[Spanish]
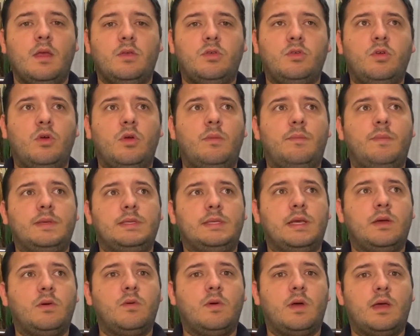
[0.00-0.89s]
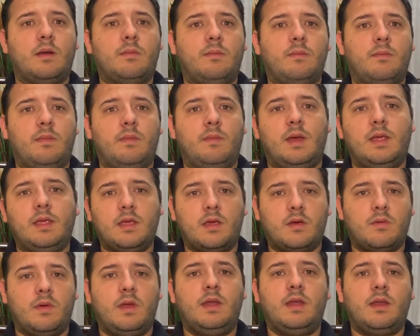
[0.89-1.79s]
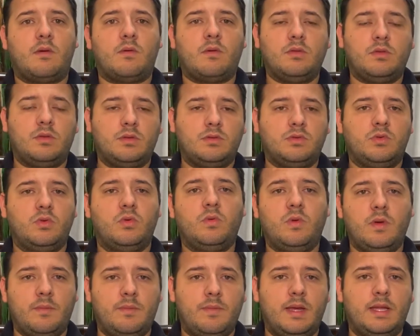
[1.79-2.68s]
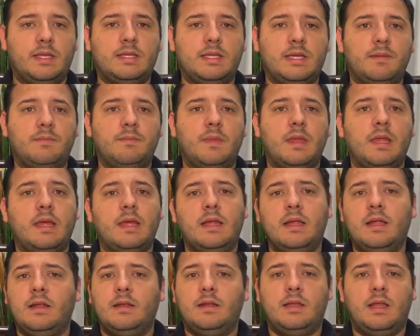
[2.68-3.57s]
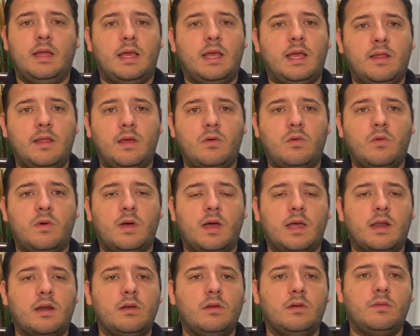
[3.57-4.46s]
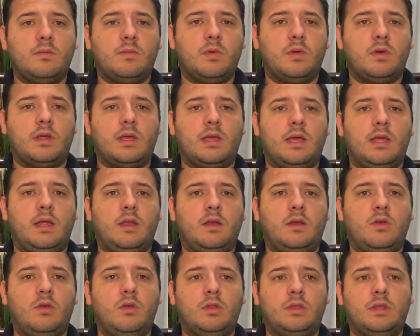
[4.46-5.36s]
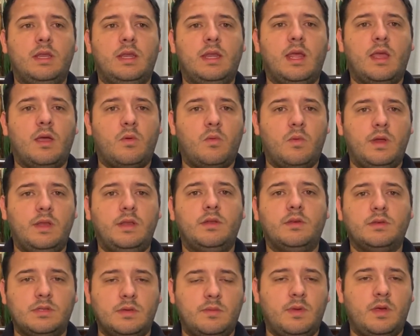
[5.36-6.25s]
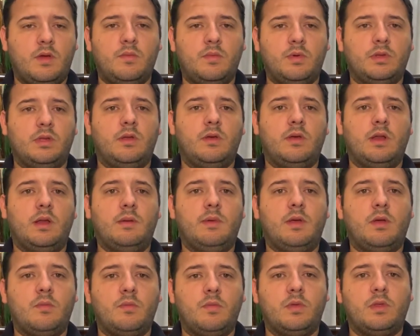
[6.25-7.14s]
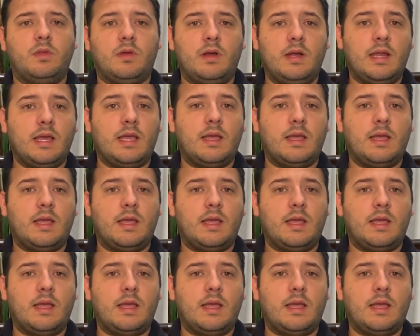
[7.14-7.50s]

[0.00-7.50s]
Yo empecé a jugar Magic Arena cuando estuvo en beta. Dejé de jugarlo porque no tenía Windows en mi computadora. Mi computadora